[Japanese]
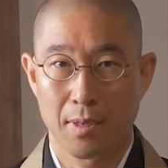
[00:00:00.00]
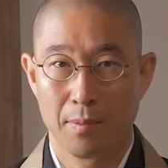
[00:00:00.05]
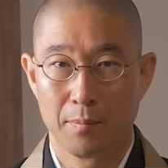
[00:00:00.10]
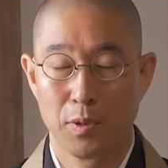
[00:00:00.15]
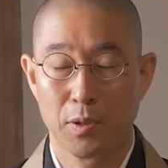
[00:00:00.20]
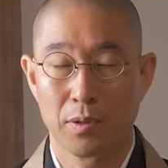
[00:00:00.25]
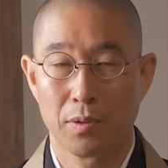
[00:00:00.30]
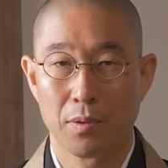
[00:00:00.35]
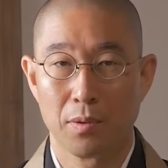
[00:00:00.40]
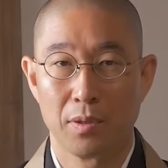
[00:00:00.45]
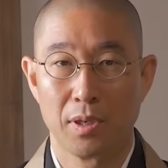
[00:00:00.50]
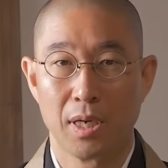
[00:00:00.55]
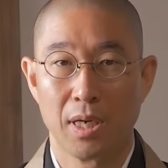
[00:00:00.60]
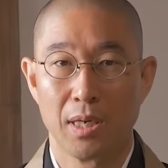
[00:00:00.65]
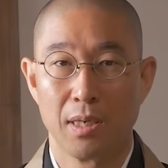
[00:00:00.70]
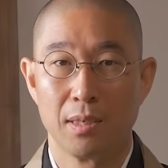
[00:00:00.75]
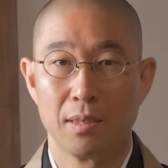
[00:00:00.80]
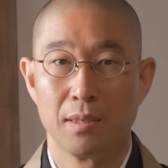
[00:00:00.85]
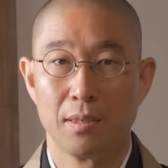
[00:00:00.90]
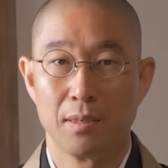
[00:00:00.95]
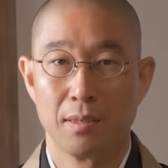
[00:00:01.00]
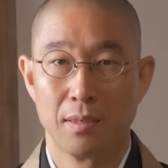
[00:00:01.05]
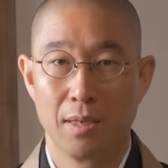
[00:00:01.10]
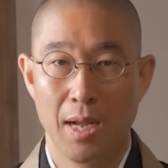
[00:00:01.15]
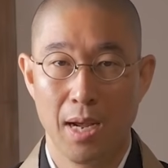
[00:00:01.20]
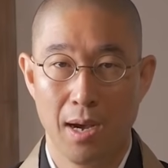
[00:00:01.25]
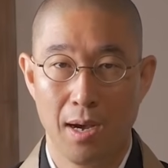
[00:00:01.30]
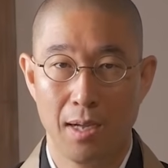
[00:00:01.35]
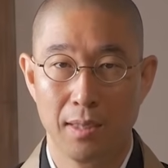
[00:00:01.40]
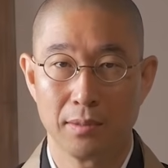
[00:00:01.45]
仏教に
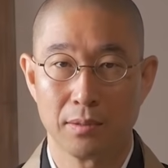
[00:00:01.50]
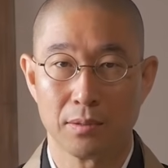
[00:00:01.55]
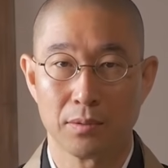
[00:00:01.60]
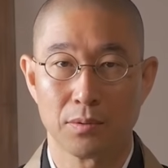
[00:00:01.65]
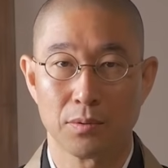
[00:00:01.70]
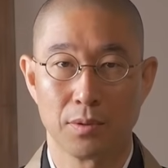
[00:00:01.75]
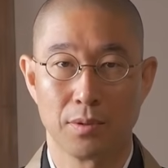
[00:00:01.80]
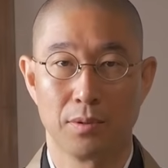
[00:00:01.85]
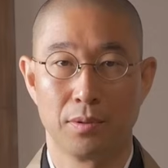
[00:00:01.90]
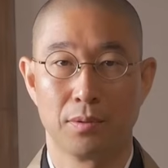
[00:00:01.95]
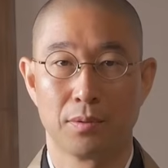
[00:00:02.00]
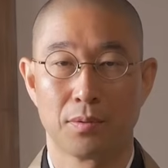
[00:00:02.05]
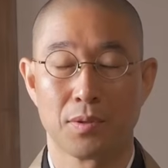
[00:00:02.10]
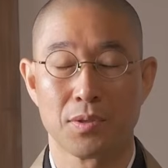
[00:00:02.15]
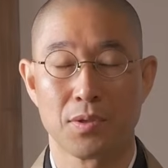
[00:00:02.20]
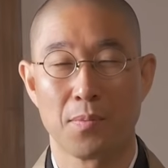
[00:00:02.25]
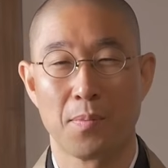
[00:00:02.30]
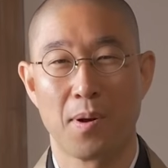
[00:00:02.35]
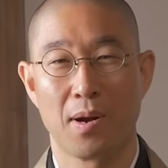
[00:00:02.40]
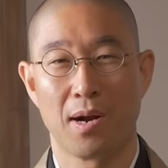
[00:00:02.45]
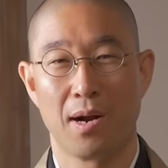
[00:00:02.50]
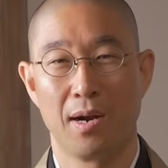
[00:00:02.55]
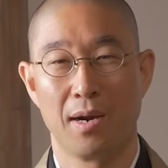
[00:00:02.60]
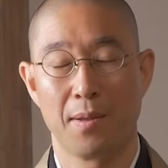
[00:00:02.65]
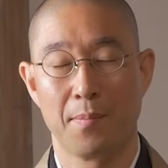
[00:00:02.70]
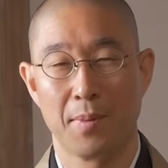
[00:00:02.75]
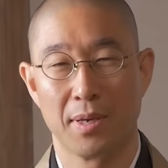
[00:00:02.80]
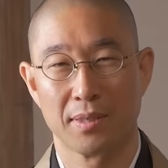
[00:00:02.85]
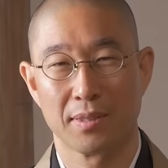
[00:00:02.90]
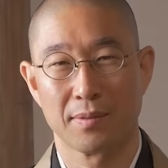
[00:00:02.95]
涅槃という言葉があ
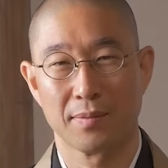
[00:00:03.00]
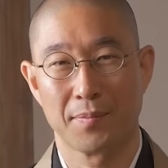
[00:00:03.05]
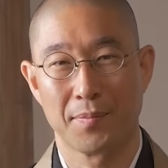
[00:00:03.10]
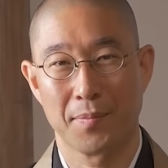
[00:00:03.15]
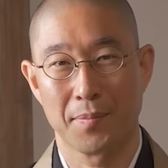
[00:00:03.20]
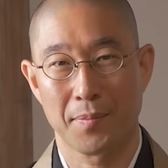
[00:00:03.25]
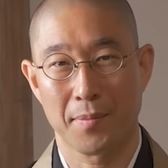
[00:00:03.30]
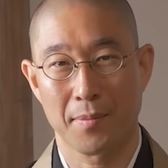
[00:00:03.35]
ります。